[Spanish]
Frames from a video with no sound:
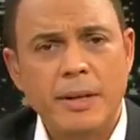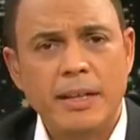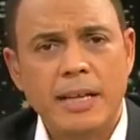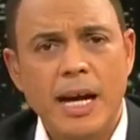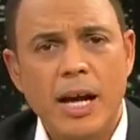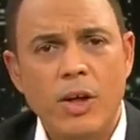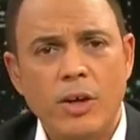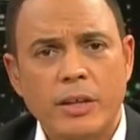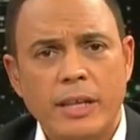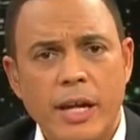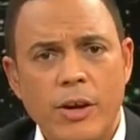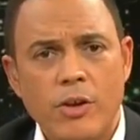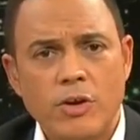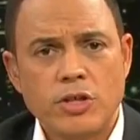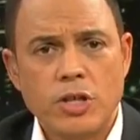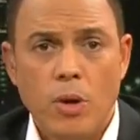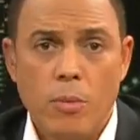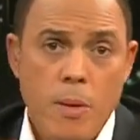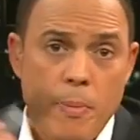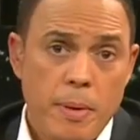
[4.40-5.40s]
invitado de esta
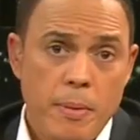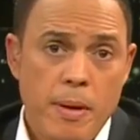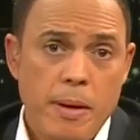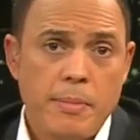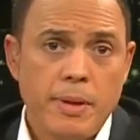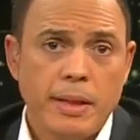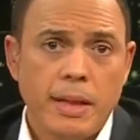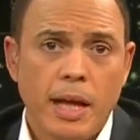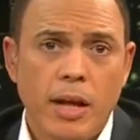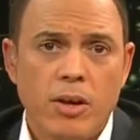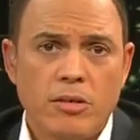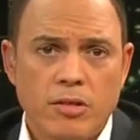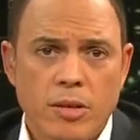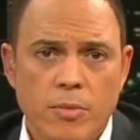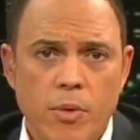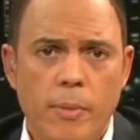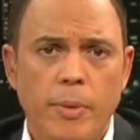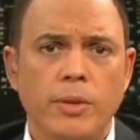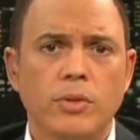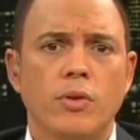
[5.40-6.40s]
noche, o mi primer invitado, hace
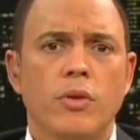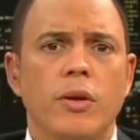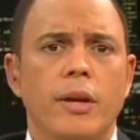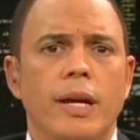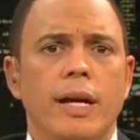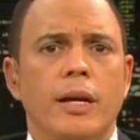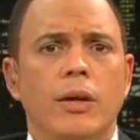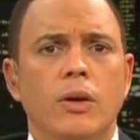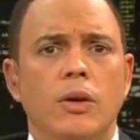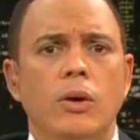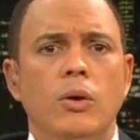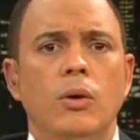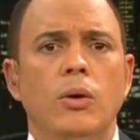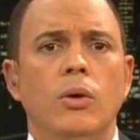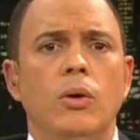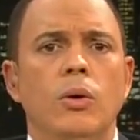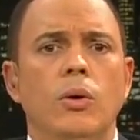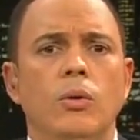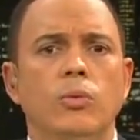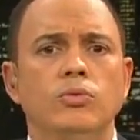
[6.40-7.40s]
un momento nos regaló
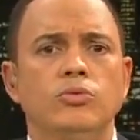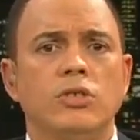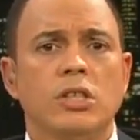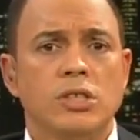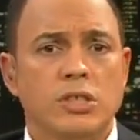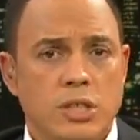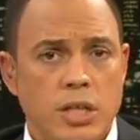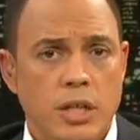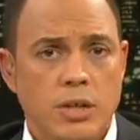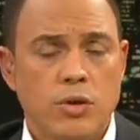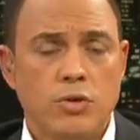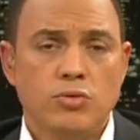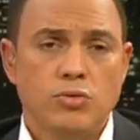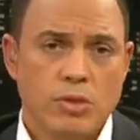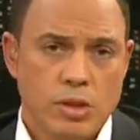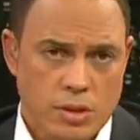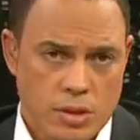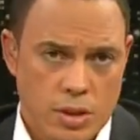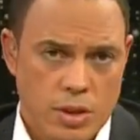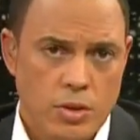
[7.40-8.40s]
un sencillo,
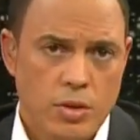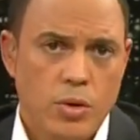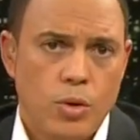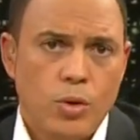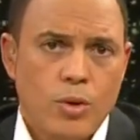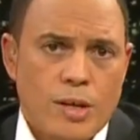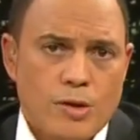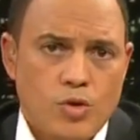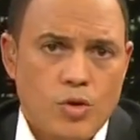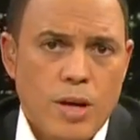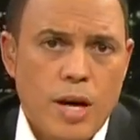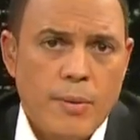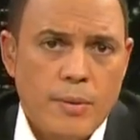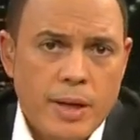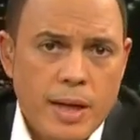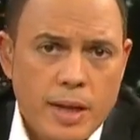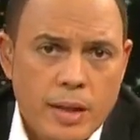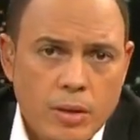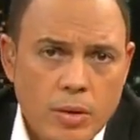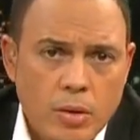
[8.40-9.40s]
su sencillo Corazón
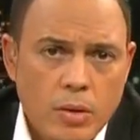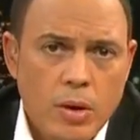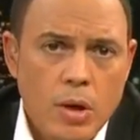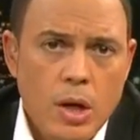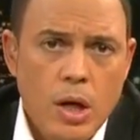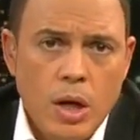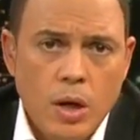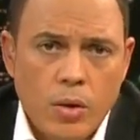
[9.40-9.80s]
Abierto,